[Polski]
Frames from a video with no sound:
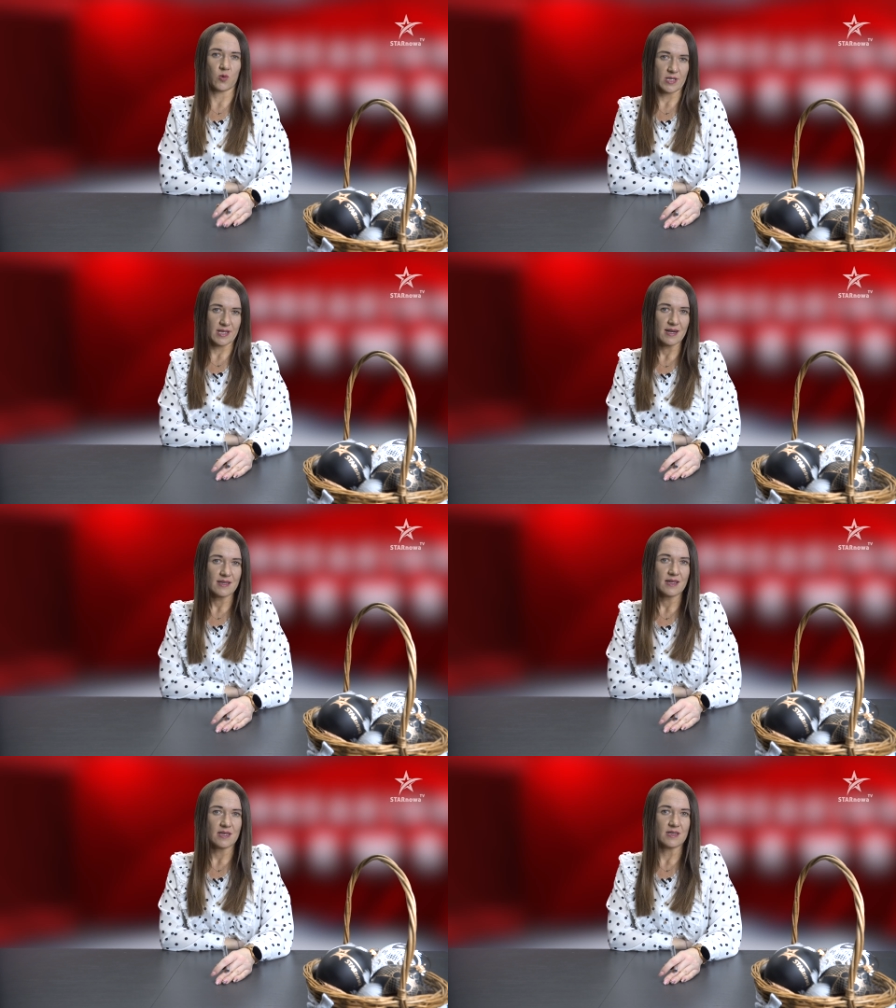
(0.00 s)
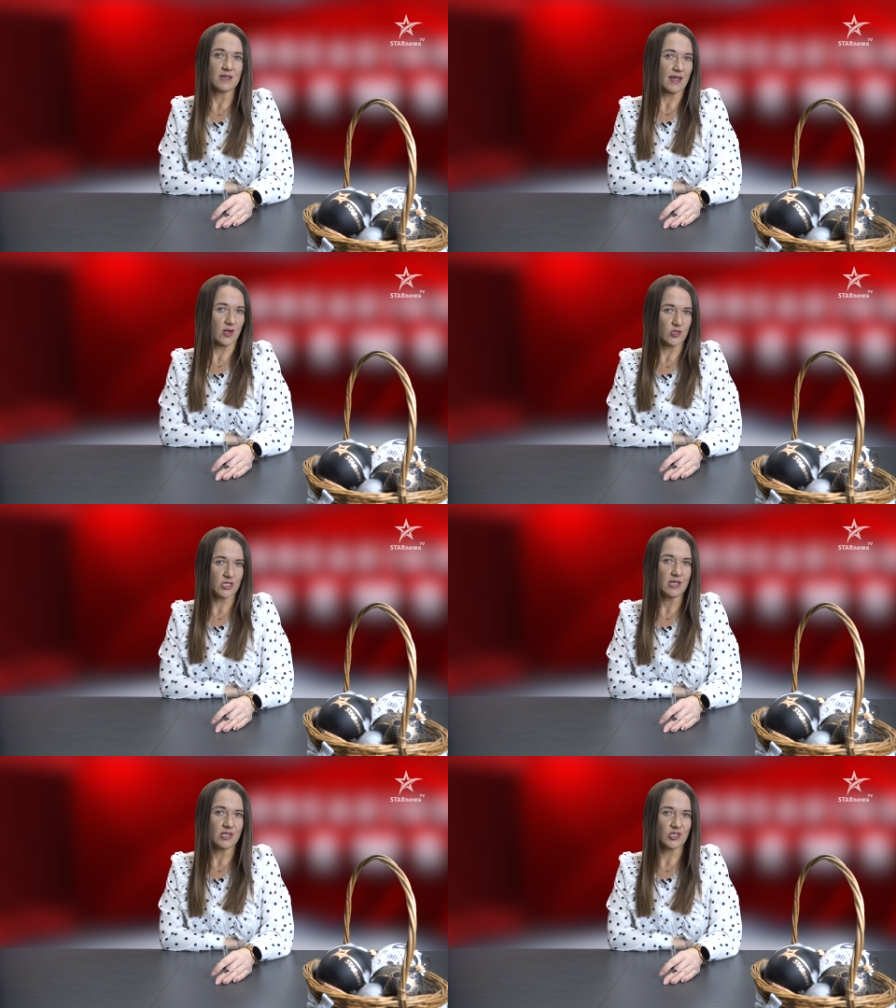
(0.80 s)
kulinarne i
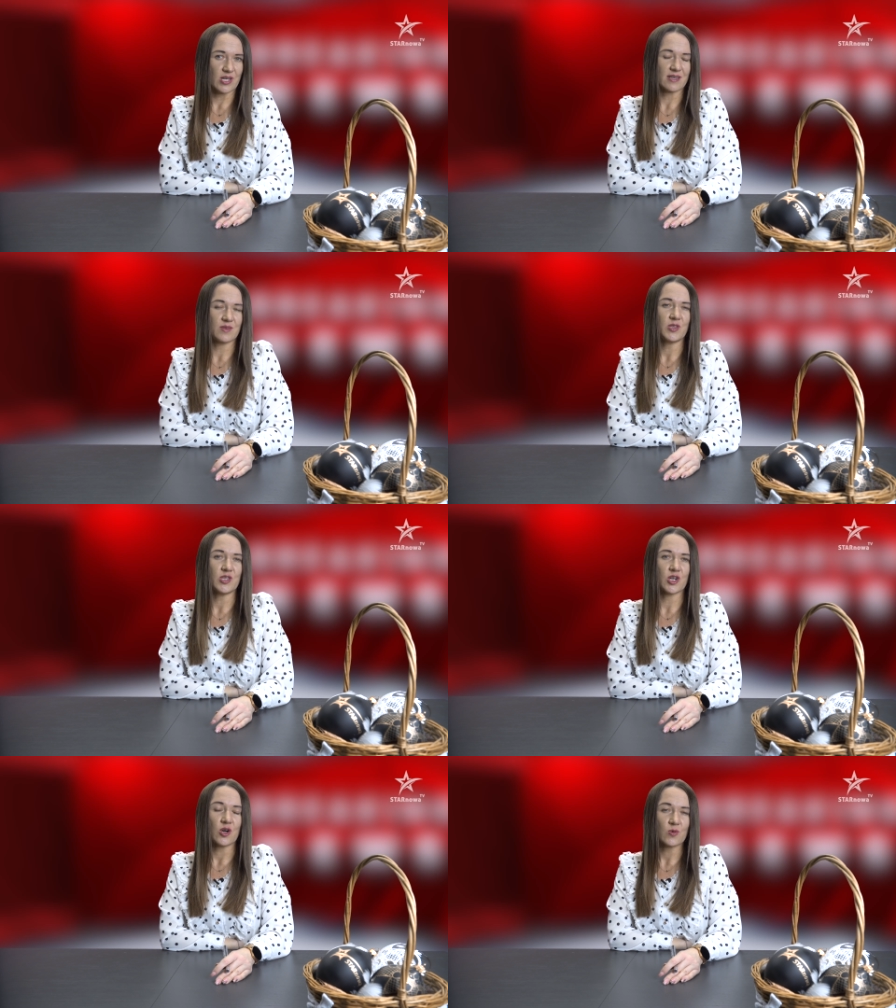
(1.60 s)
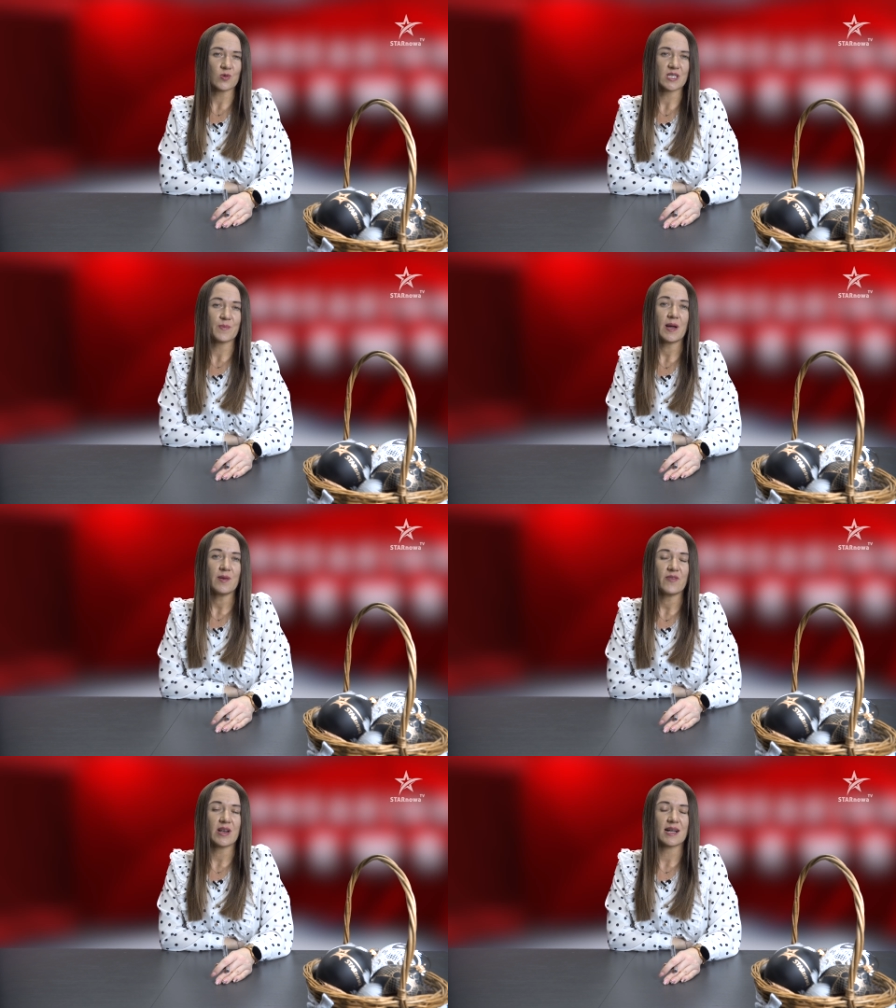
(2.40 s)
rękodzielnicze, gminny konkurs
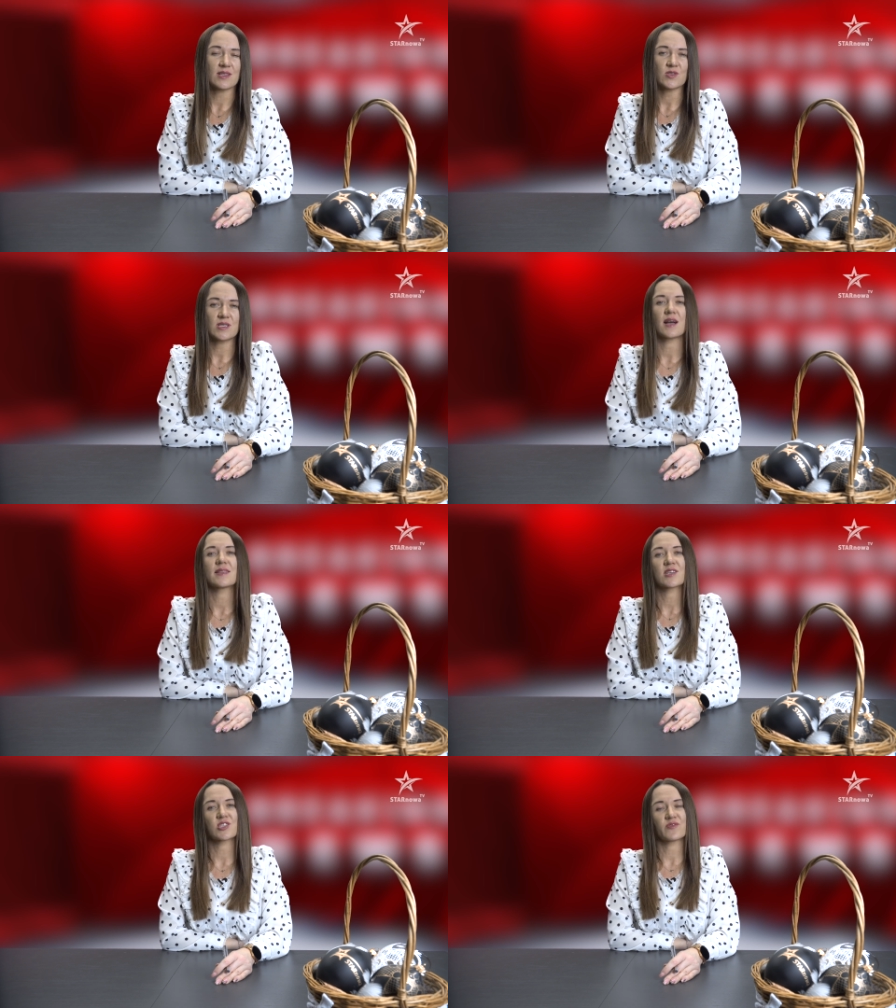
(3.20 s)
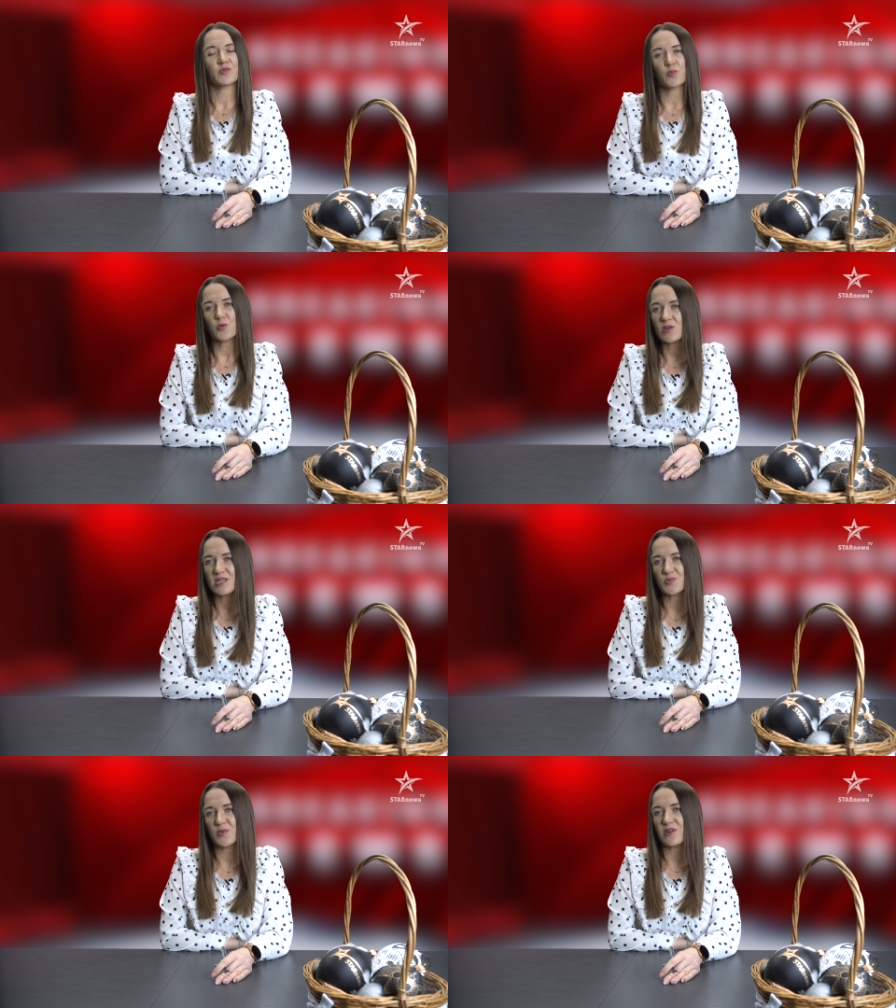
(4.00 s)
palm wielkanocnych, a także
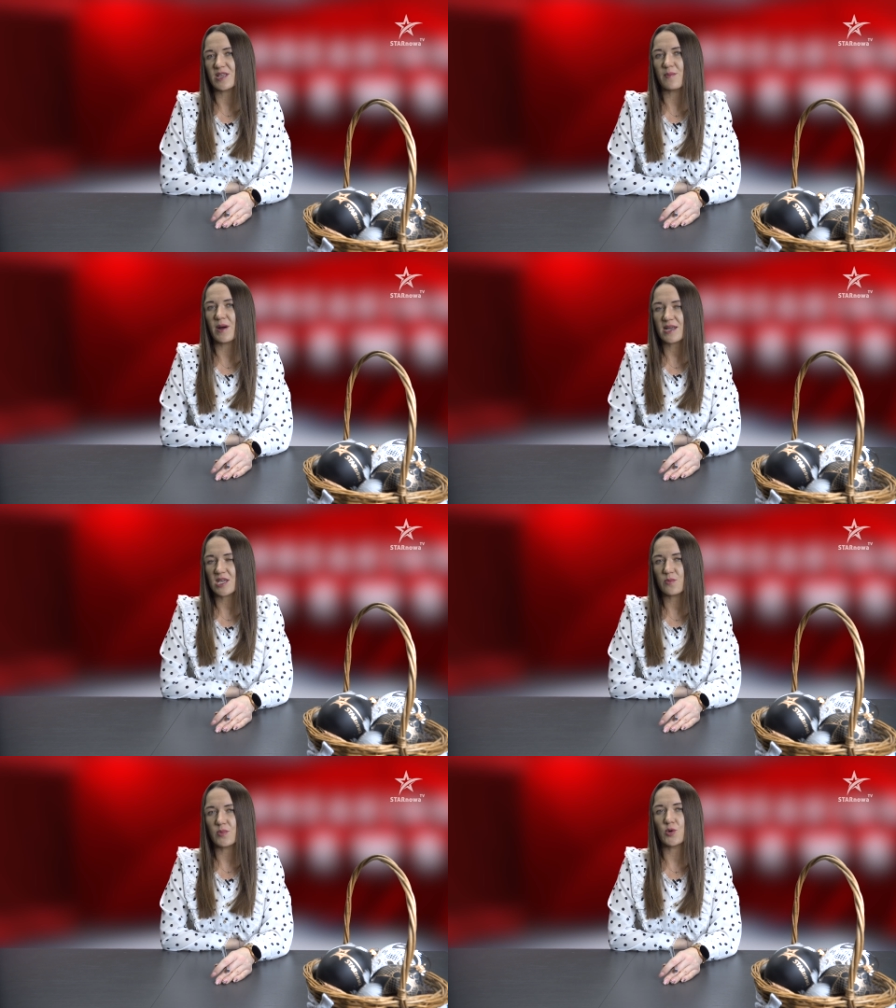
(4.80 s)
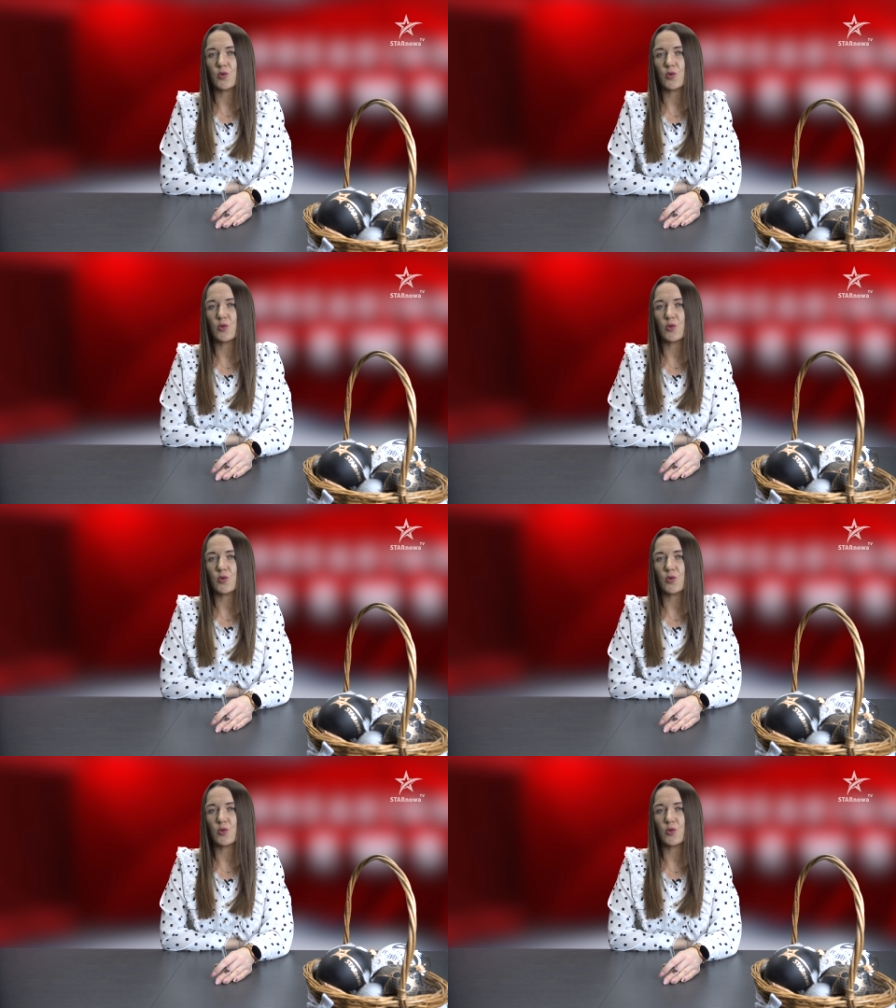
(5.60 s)
wspólne śpiewanie barki, by